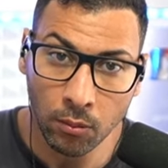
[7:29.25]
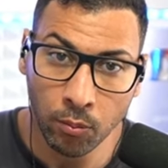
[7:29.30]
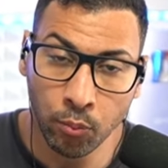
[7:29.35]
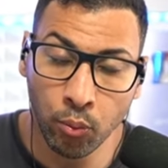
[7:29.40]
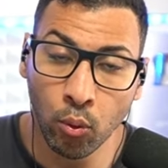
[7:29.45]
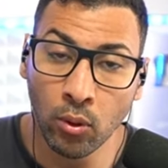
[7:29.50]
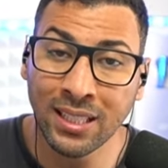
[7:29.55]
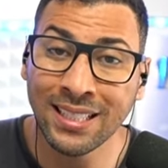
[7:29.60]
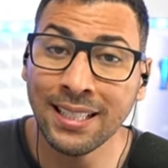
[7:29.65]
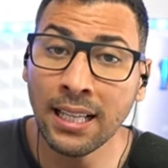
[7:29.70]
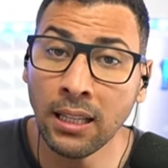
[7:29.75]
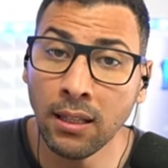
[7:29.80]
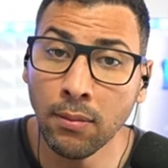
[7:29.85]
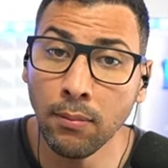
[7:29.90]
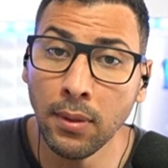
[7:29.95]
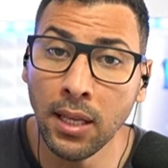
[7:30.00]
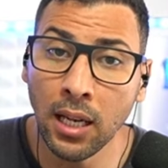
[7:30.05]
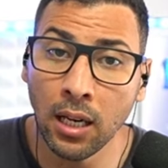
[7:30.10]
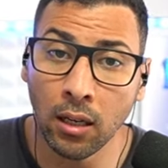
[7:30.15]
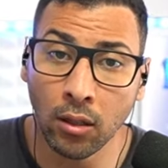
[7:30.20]
pour
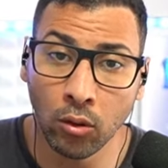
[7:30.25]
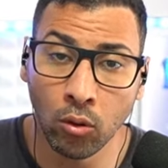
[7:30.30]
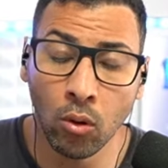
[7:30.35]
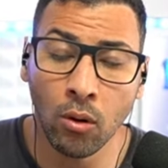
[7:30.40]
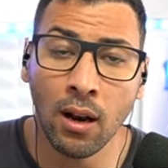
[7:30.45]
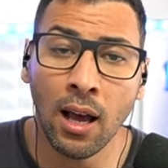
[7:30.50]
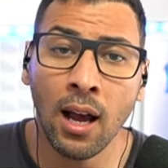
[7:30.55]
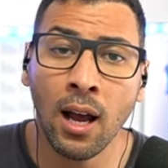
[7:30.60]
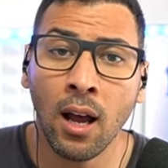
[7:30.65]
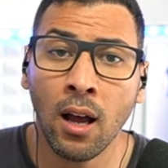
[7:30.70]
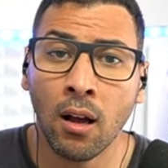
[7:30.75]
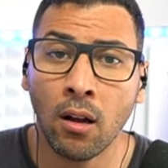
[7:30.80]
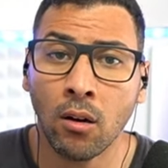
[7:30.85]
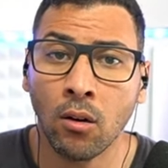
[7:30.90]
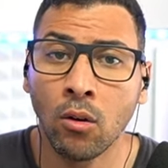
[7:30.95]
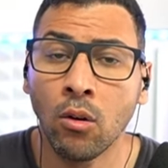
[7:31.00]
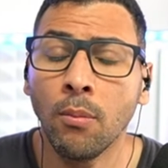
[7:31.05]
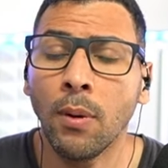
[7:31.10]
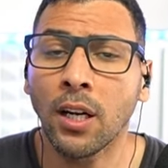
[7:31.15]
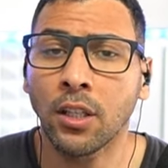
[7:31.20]
7000 dollars
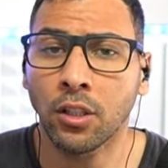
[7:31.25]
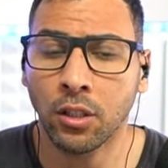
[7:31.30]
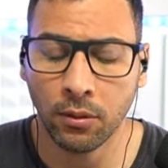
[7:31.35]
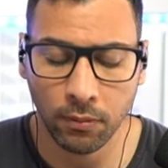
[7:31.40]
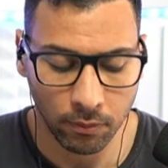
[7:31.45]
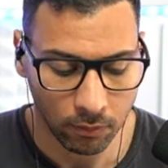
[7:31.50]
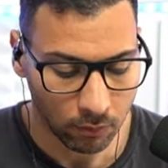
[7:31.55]
le match.